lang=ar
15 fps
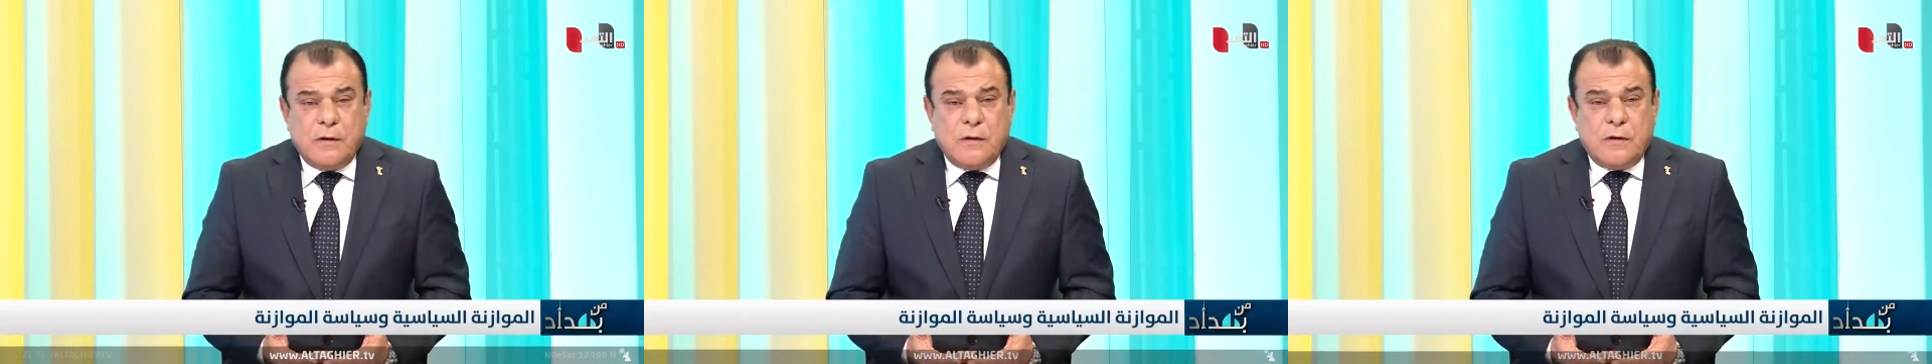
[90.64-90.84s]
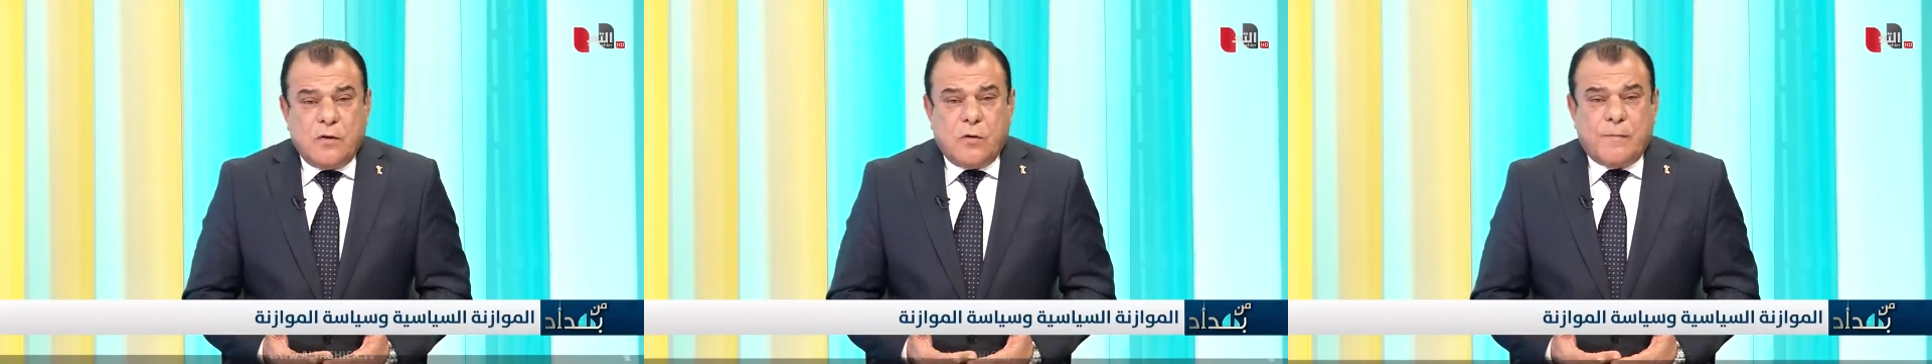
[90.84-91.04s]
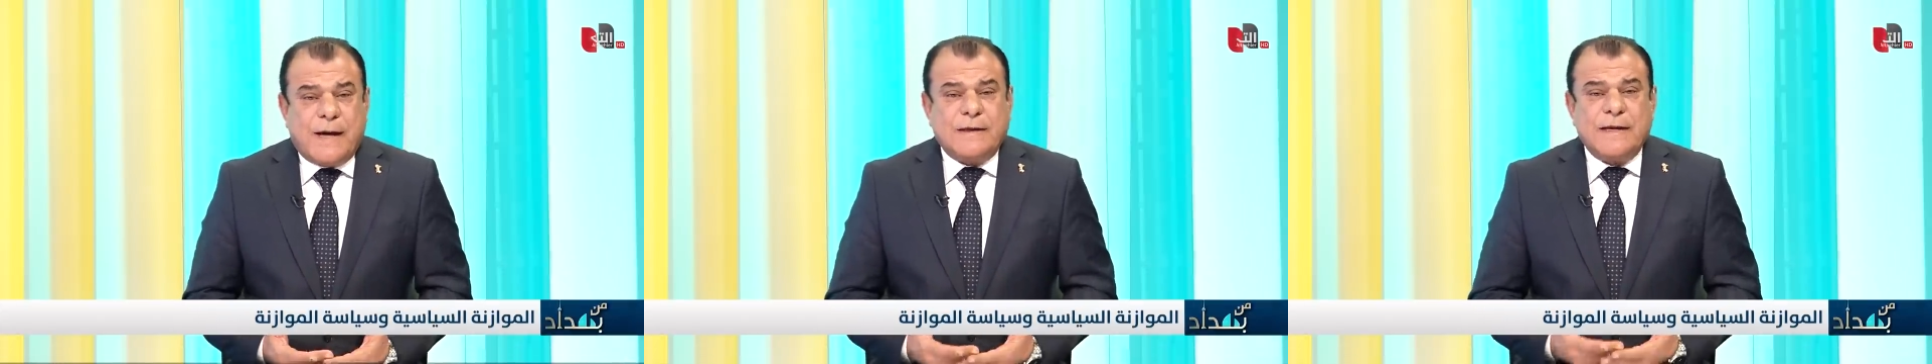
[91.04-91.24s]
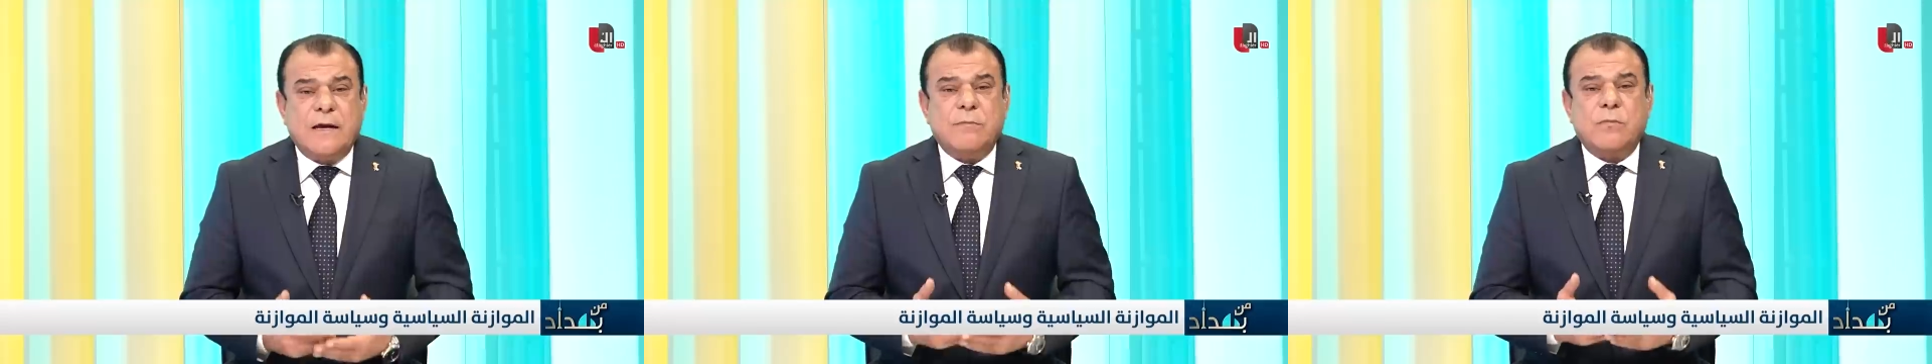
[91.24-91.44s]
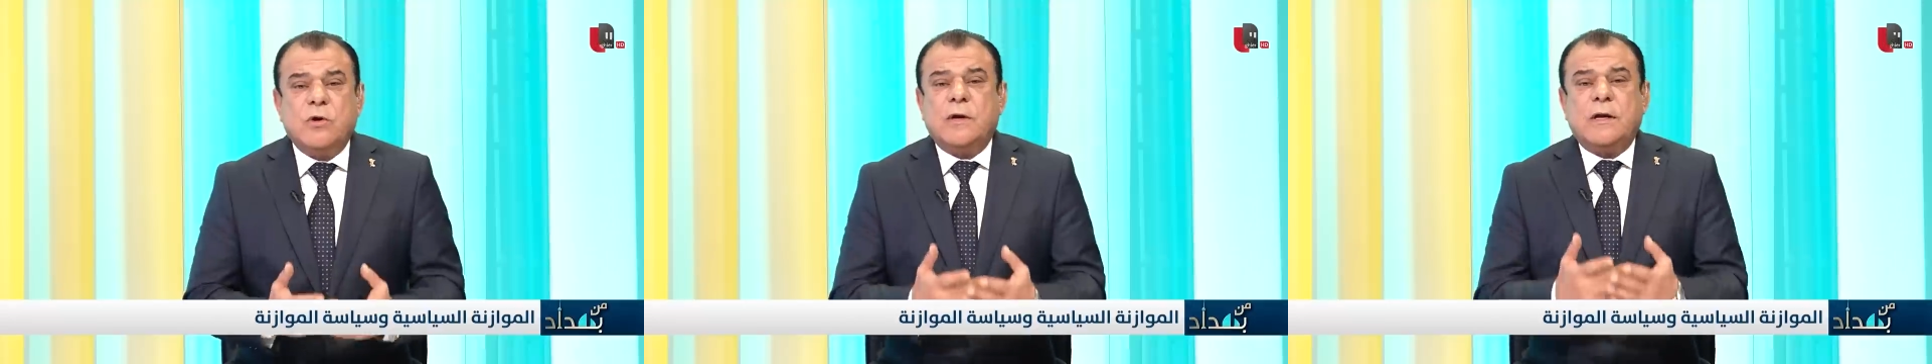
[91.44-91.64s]

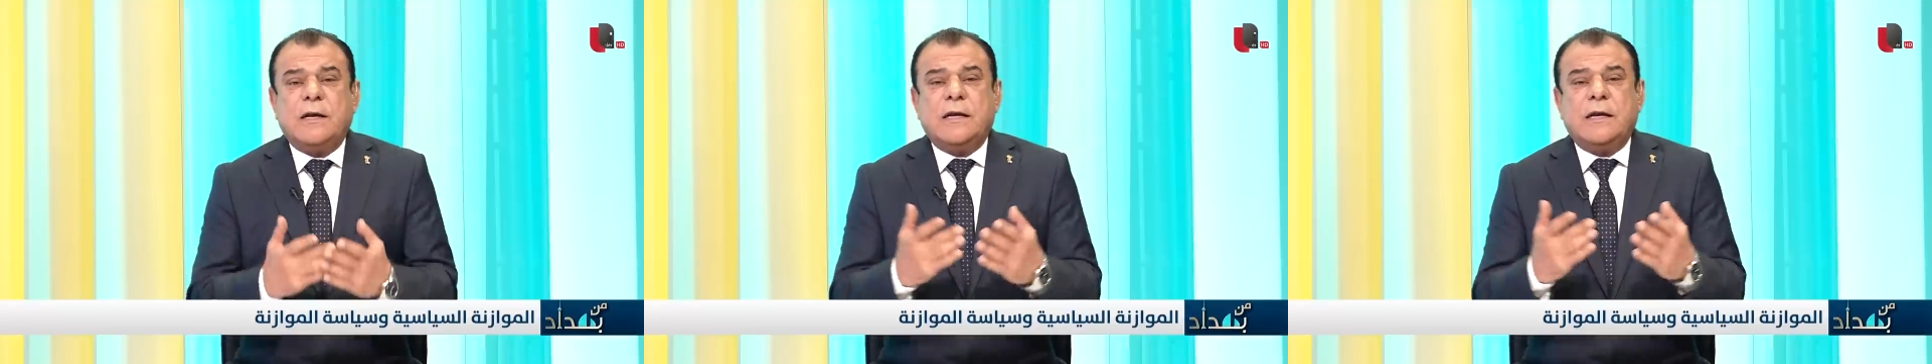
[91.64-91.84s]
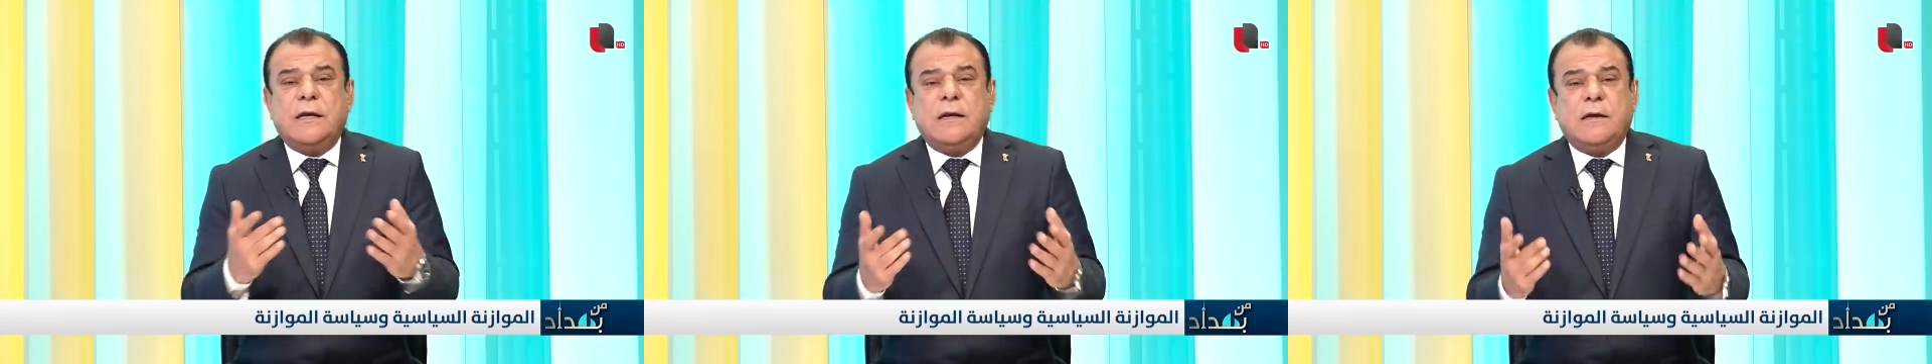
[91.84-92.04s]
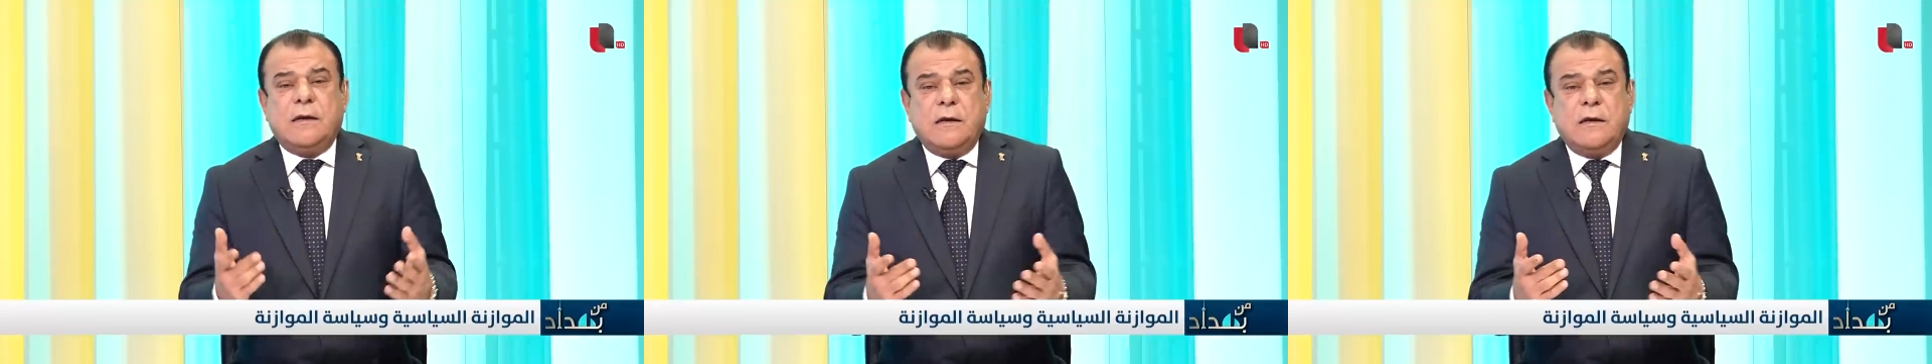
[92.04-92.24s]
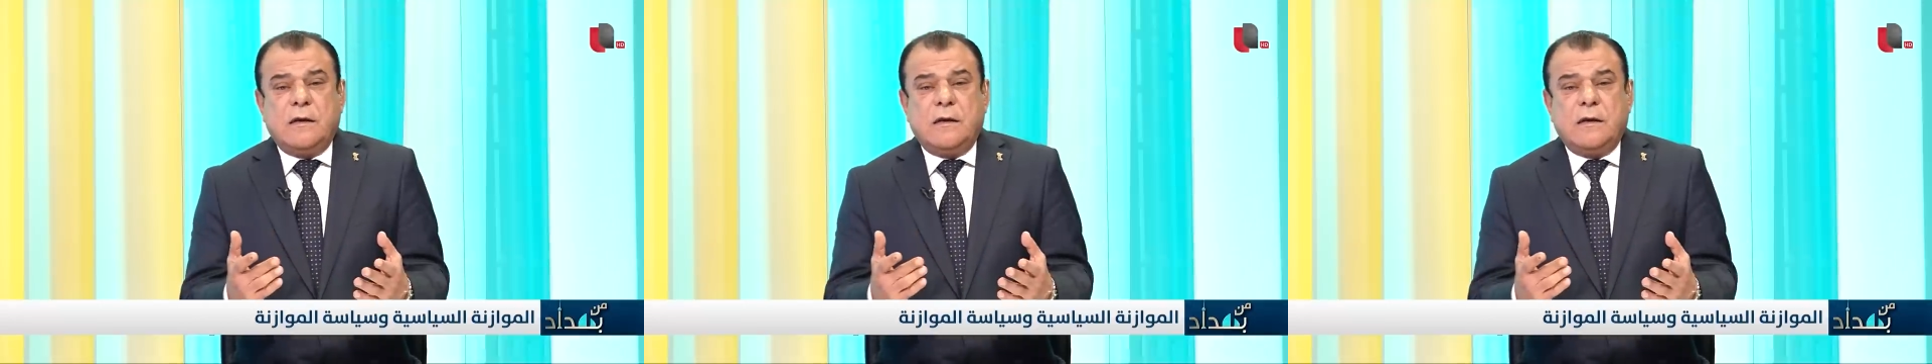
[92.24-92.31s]
وبعدين من اللي